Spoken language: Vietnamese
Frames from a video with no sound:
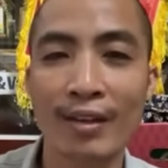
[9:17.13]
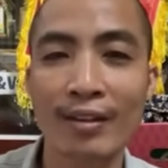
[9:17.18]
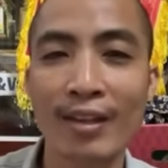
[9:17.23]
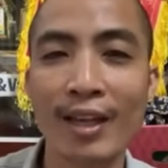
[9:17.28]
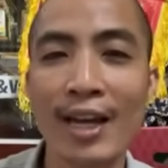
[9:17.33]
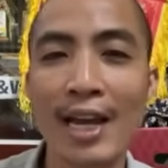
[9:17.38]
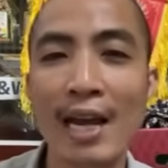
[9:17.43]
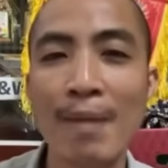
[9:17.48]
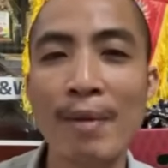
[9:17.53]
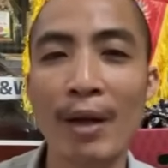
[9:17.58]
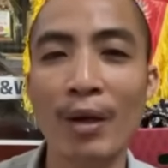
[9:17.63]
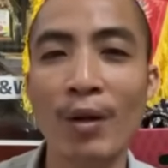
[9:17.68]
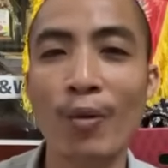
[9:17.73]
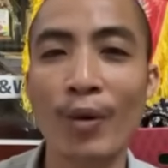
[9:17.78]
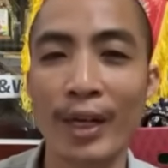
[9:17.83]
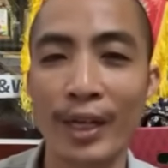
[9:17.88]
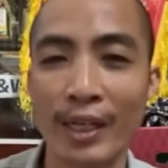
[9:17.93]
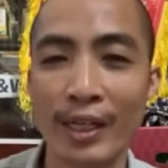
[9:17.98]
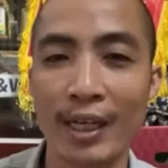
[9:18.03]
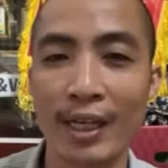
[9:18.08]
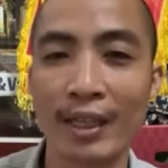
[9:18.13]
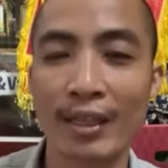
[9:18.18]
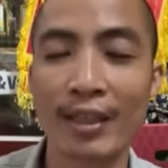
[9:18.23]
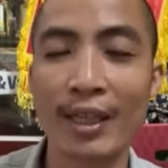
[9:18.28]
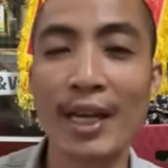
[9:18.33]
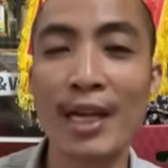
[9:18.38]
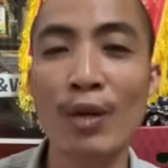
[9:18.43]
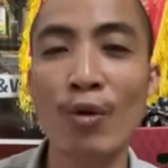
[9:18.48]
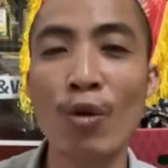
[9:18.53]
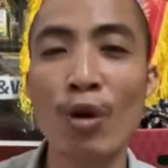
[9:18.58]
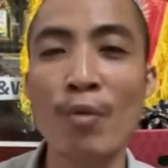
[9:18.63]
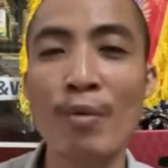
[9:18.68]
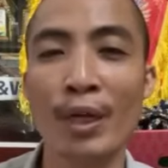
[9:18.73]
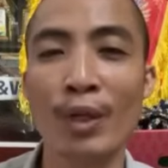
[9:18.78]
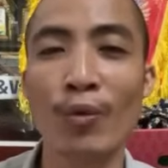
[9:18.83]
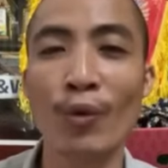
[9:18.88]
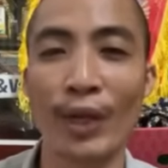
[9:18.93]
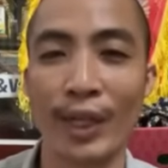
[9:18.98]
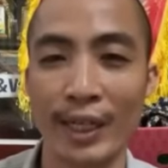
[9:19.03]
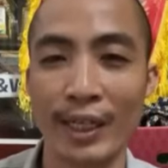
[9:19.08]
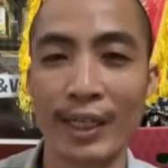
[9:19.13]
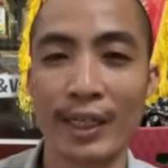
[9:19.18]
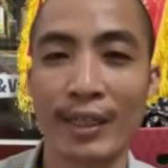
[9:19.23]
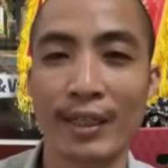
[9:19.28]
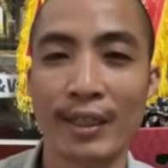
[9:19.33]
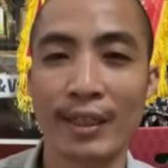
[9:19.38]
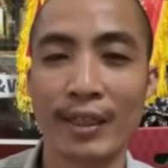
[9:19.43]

tê bạc quỷ này tê cui bạc quỷ này